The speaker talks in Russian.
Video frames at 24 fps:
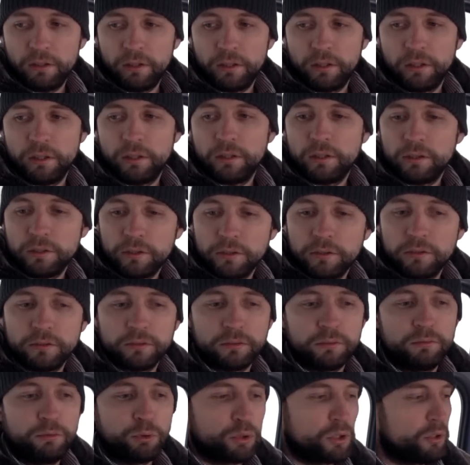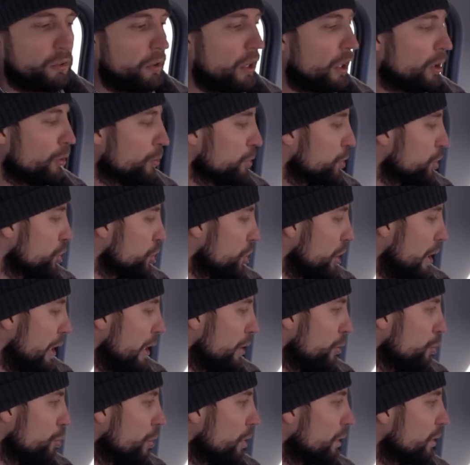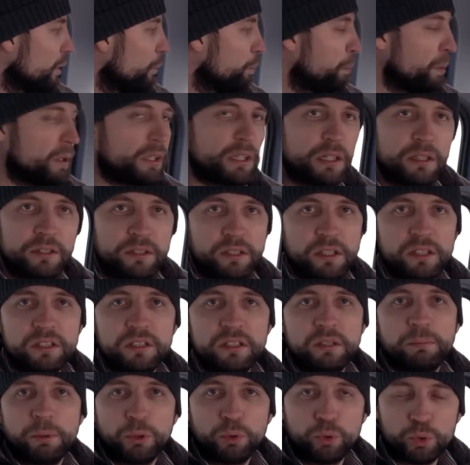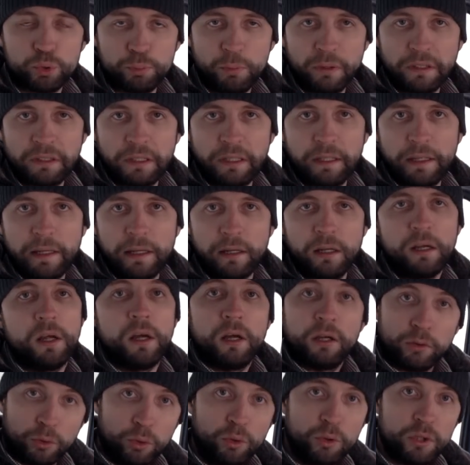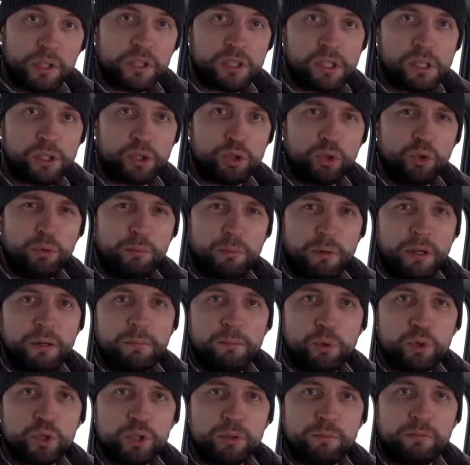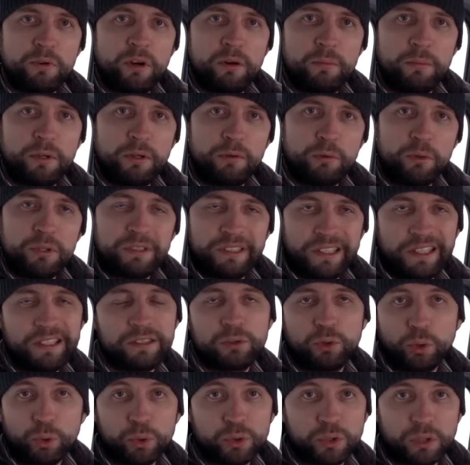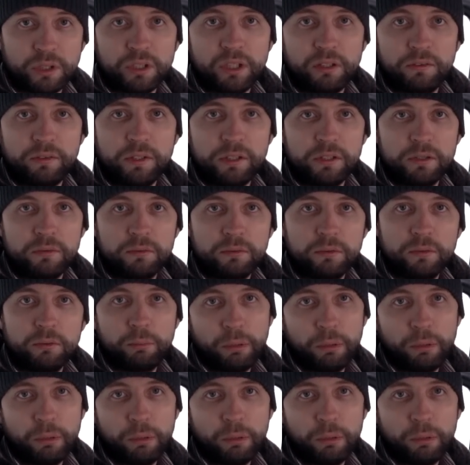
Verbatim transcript: Э, вот к великому сожалению, отопитель здесь не предусмотрели. Но если что, мы можем вам его здесь доустановить.